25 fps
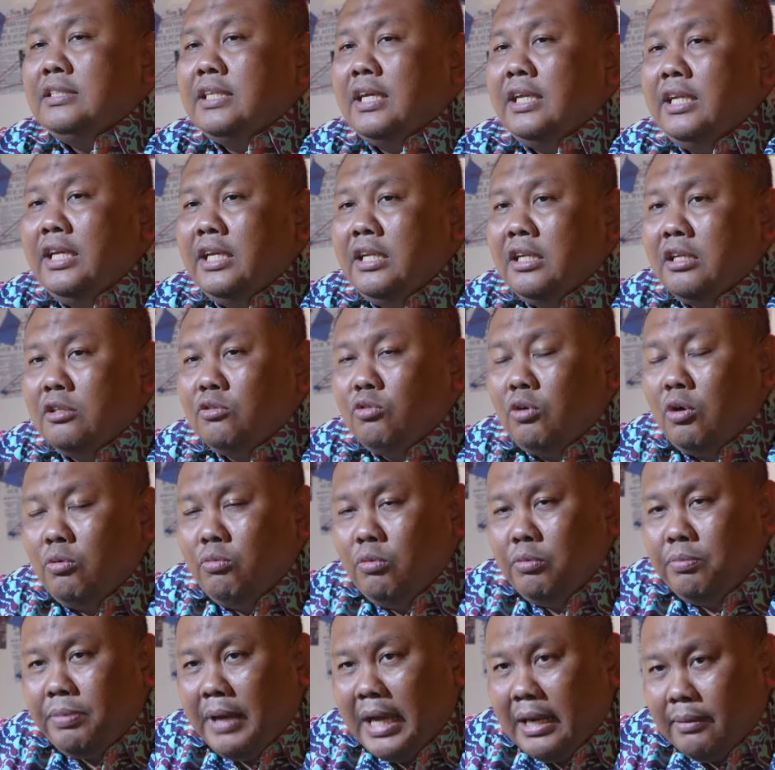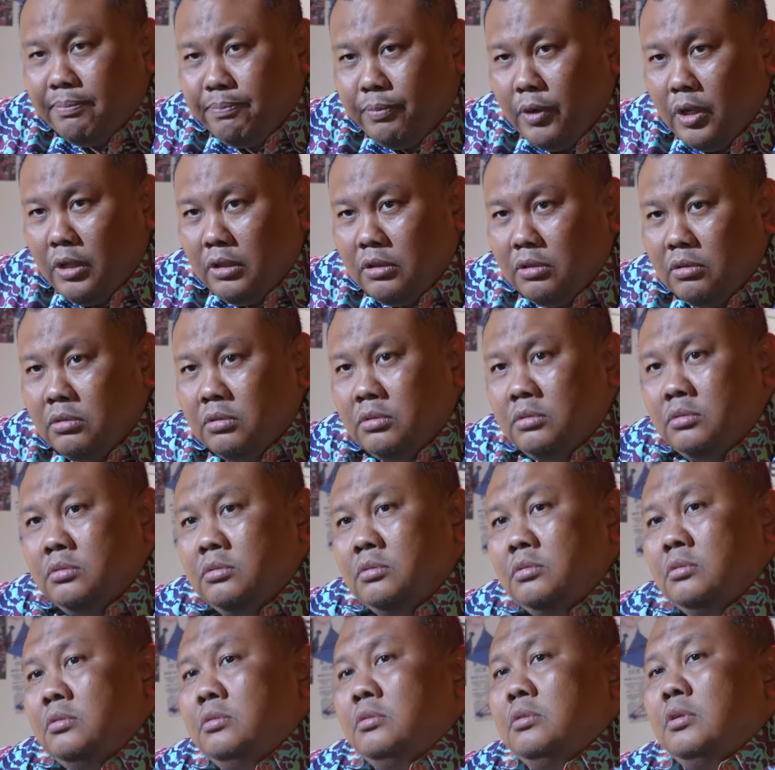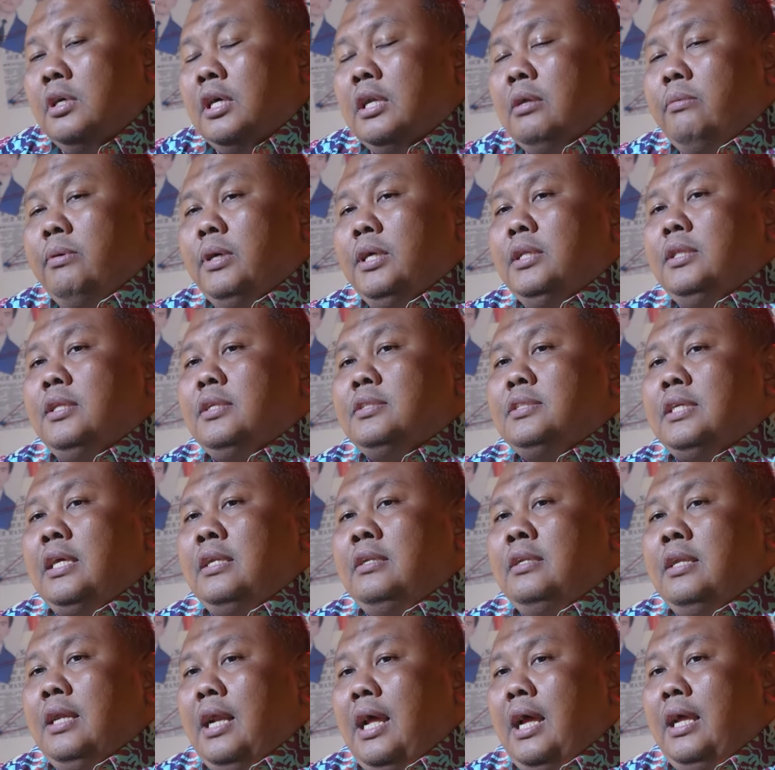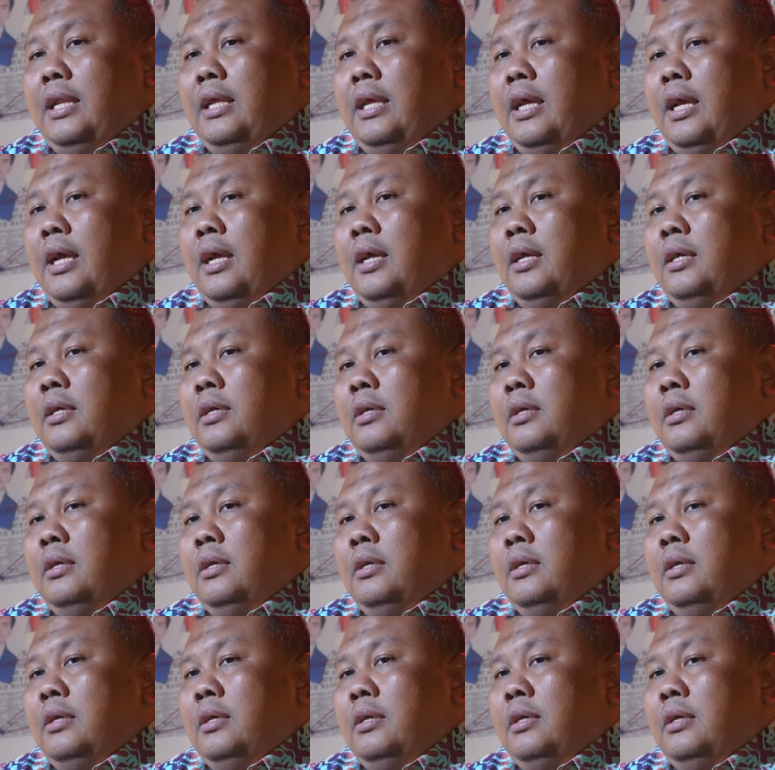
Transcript: dijadiin ketua umum parpol tuh karena makin tersandra dia